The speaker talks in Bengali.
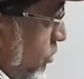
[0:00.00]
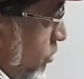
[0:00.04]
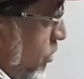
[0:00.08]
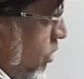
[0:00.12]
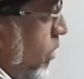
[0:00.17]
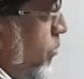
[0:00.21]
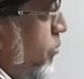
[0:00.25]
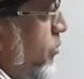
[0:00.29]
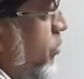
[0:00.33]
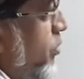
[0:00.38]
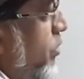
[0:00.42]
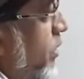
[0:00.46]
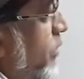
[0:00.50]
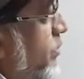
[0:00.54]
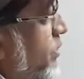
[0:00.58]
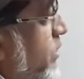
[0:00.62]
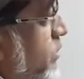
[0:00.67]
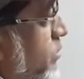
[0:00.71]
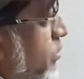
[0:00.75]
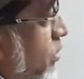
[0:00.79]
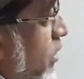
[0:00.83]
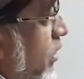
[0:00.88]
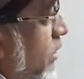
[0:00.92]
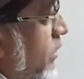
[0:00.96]
লম্বভাবে
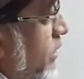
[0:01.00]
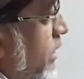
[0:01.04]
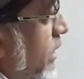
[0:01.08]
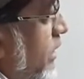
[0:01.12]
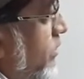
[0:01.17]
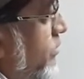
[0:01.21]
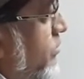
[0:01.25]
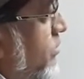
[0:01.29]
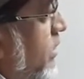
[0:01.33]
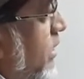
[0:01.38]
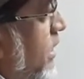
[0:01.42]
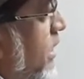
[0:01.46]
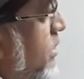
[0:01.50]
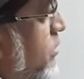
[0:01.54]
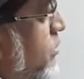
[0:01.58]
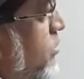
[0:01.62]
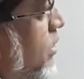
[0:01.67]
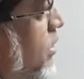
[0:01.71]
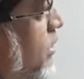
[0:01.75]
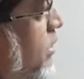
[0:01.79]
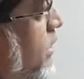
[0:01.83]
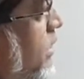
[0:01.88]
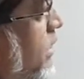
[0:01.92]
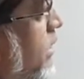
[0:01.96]
তলটা আছে এই
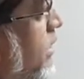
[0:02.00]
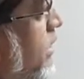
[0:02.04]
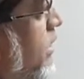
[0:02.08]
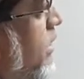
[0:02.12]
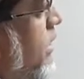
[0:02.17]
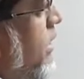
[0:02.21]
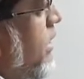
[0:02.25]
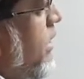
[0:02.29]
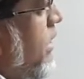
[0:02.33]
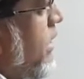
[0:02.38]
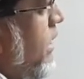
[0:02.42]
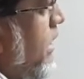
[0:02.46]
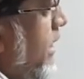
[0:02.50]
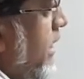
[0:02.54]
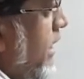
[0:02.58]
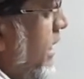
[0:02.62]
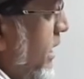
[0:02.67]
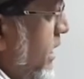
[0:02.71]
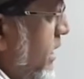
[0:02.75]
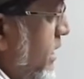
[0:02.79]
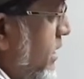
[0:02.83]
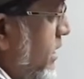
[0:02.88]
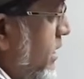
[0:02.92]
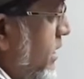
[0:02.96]
তলটা
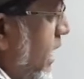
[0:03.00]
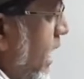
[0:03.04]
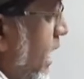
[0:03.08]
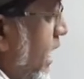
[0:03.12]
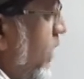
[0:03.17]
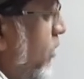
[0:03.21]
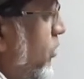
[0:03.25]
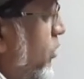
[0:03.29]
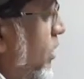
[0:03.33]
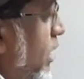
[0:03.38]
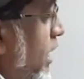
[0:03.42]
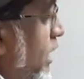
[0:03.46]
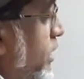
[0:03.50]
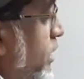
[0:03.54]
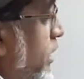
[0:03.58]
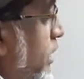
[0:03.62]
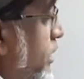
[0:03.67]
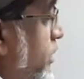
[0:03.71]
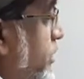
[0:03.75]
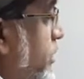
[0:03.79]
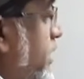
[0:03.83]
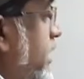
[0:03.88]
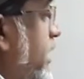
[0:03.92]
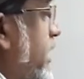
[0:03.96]
এই আলোয়
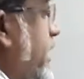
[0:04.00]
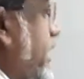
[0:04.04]
এসে